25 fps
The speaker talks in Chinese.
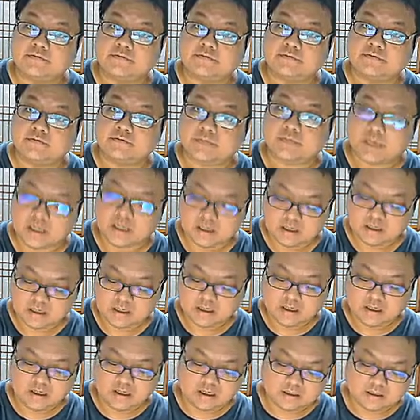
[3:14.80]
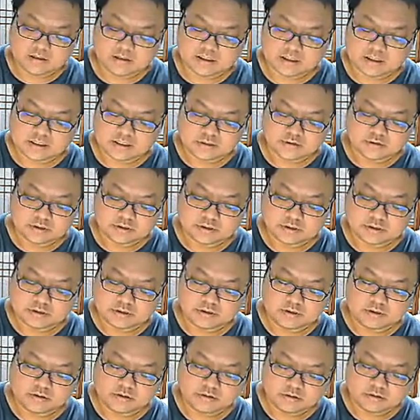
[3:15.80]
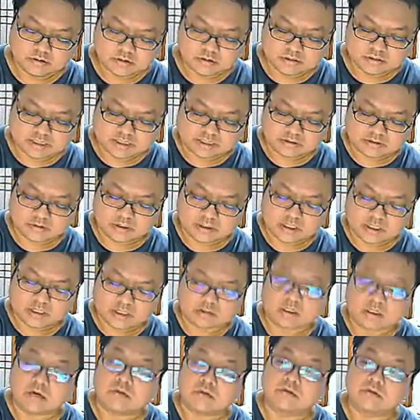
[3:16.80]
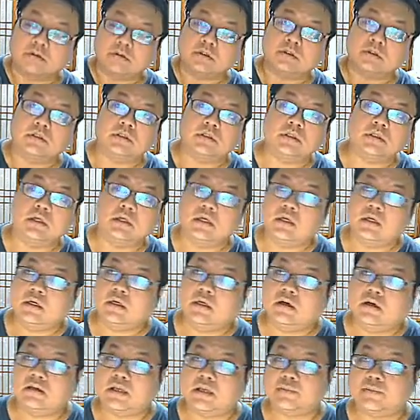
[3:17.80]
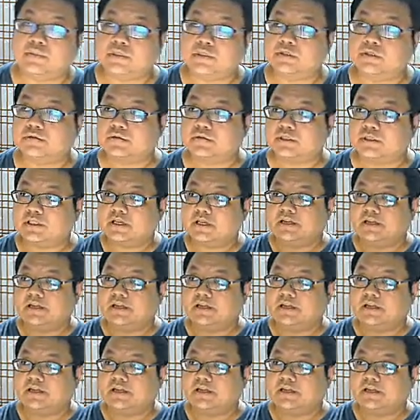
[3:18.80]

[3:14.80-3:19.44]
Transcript: 负嘛，而这里却只有三段要讨论而已。啊，那不是说是耶